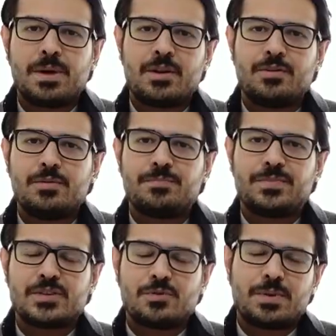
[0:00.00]
pero
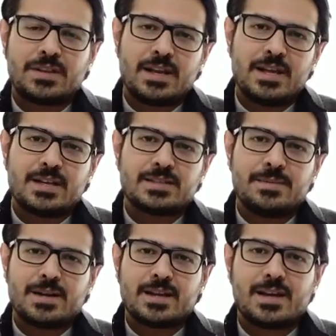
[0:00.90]
te sorprendería
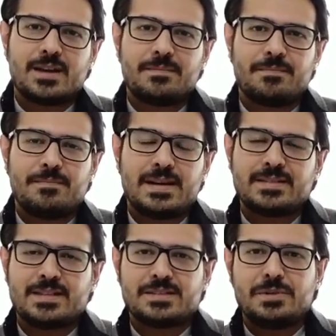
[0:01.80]
saber que más
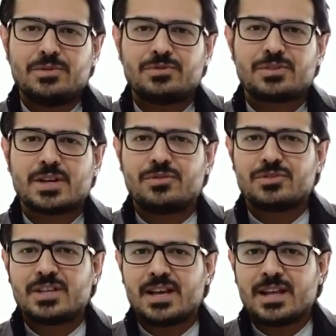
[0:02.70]
de tres minutos se
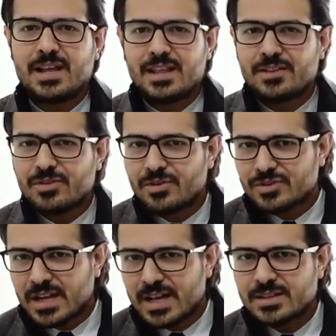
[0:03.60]
considera dentro de
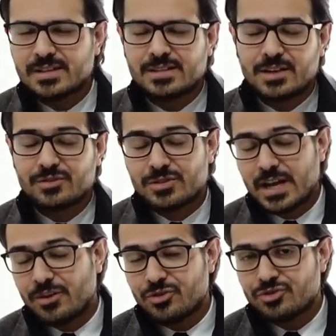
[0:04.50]
los, de los
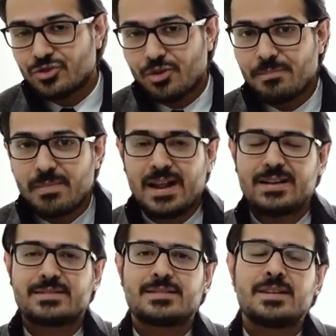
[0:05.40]
rangos
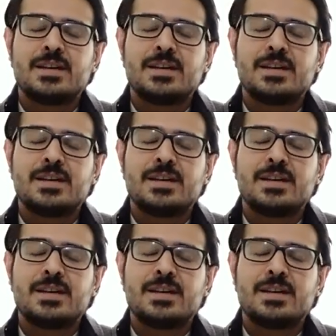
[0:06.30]
normales.